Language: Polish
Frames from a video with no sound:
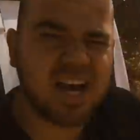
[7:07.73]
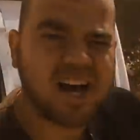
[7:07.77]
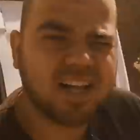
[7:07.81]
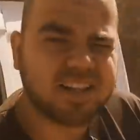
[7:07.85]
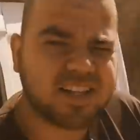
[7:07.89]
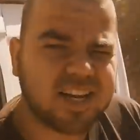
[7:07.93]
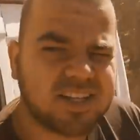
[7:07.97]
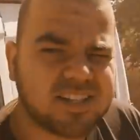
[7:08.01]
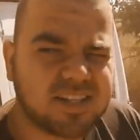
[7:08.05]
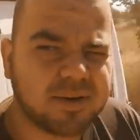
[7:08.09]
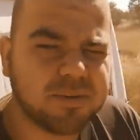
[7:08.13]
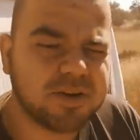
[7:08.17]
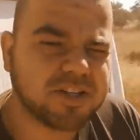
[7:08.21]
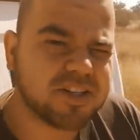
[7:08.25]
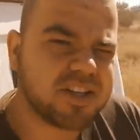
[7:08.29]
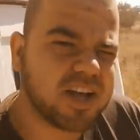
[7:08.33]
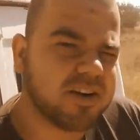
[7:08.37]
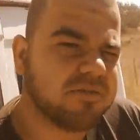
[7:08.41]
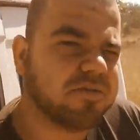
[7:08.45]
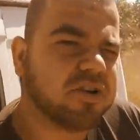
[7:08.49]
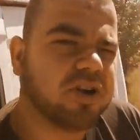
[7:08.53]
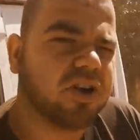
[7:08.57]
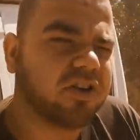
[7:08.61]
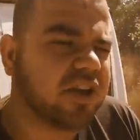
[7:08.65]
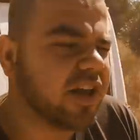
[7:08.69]
Cała trasa będzie
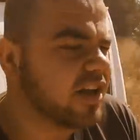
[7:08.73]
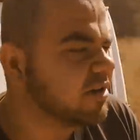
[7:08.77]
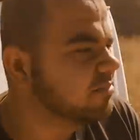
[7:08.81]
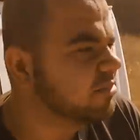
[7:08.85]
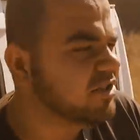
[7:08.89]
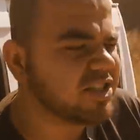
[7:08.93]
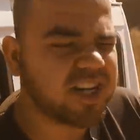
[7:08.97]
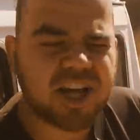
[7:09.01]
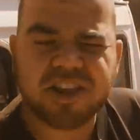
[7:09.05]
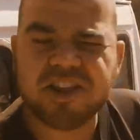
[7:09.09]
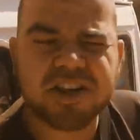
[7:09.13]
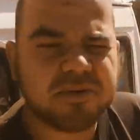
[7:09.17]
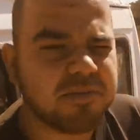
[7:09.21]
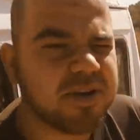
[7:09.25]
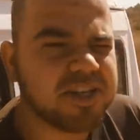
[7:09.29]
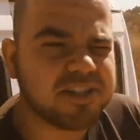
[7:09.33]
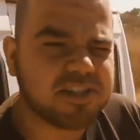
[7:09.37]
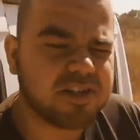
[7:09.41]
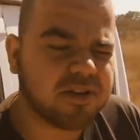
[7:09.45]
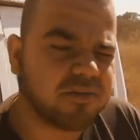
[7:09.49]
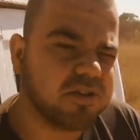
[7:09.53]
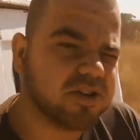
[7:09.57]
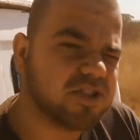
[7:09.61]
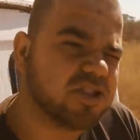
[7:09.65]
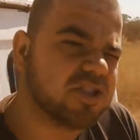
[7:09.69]
tak wyglądać, bo żadnych
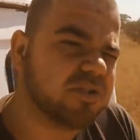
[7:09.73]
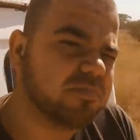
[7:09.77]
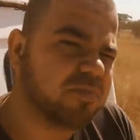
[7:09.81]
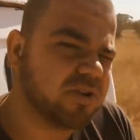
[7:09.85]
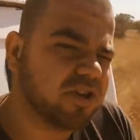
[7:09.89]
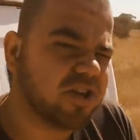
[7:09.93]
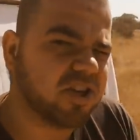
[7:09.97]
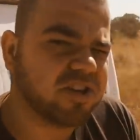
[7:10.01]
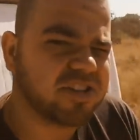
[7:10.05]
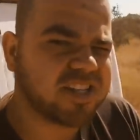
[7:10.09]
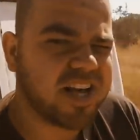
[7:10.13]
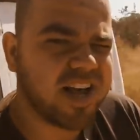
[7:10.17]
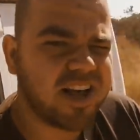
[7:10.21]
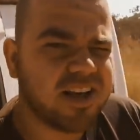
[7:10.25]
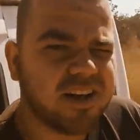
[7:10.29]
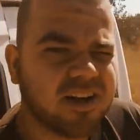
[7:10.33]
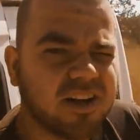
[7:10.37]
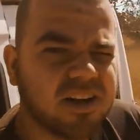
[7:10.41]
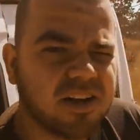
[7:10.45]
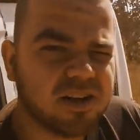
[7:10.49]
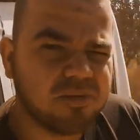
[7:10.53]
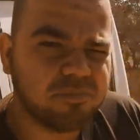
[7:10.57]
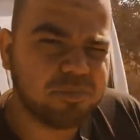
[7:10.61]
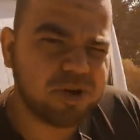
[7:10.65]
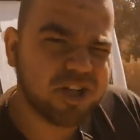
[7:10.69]
miejscowości po drodze
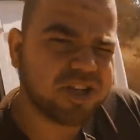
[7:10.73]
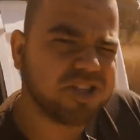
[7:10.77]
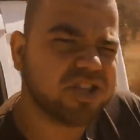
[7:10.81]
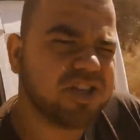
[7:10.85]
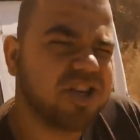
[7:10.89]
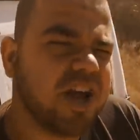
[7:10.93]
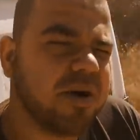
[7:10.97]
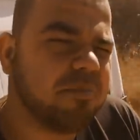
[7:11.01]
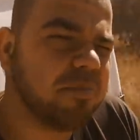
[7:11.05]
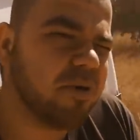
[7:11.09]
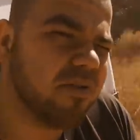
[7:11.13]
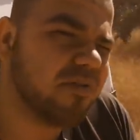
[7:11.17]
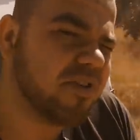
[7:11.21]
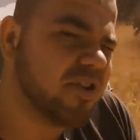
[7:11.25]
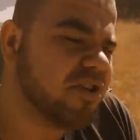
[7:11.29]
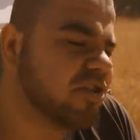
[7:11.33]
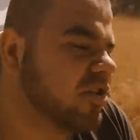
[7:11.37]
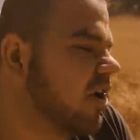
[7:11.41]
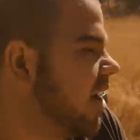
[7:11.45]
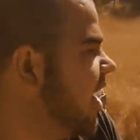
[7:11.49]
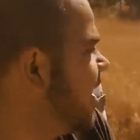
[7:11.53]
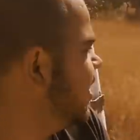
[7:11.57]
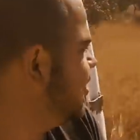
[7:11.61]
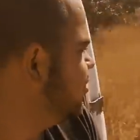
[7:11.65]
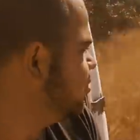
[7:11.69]
być nie
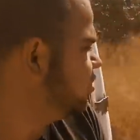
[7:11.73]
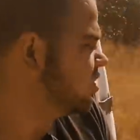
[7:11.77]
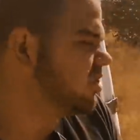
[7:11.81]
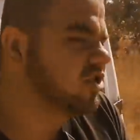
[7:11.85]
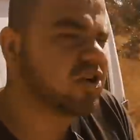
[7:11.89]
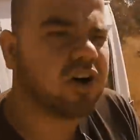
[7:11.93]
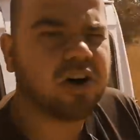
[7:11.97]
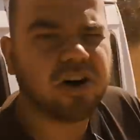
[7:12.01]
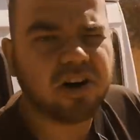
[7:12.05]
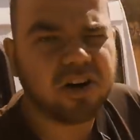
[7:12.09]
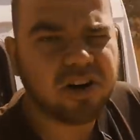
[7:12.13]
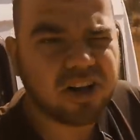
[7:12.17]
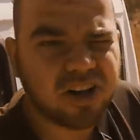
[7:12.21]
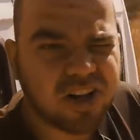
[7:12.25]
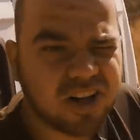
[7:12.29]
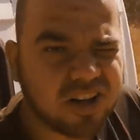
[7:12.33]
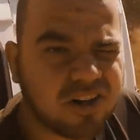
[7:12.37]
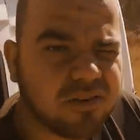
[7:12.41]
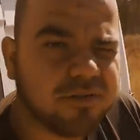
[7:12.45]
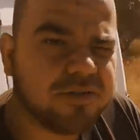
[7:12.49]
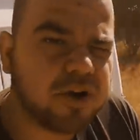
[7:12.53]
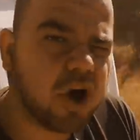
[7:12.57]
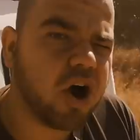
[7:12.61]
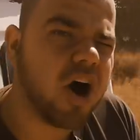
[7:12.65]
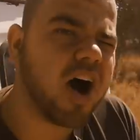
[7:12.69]
powinno. Jak już to
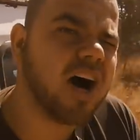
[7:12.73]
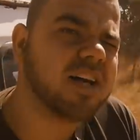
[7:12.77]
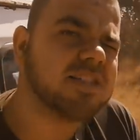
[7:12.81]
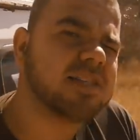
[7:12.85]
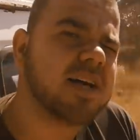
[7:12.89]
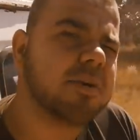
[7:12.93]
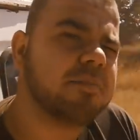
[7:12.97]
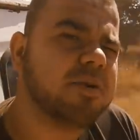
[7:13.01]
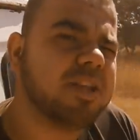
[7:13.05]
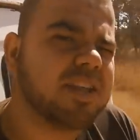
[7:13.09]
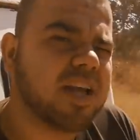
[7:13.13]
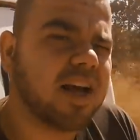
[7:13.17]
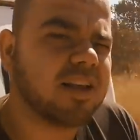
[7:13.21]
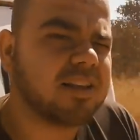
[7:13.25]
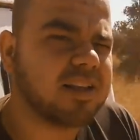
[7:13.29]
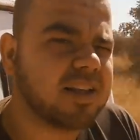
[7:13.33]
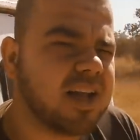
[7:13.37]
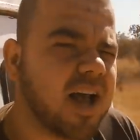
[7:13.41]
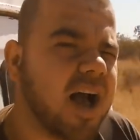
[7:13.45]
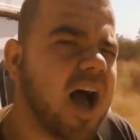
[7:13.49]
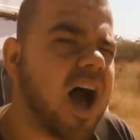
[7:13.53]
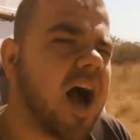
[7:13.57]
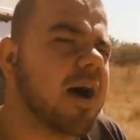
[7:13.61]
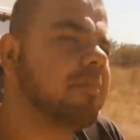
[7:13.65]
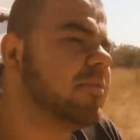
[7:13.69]
wiocha zabita
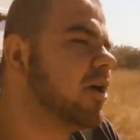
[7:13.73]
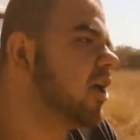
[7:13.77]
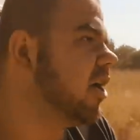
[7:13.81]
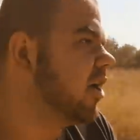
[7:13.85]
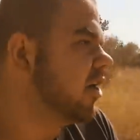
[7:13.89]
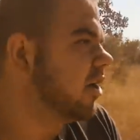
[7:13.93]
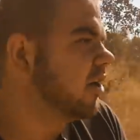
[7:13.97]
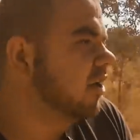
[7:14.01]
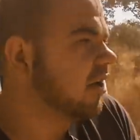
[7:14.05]
dechami.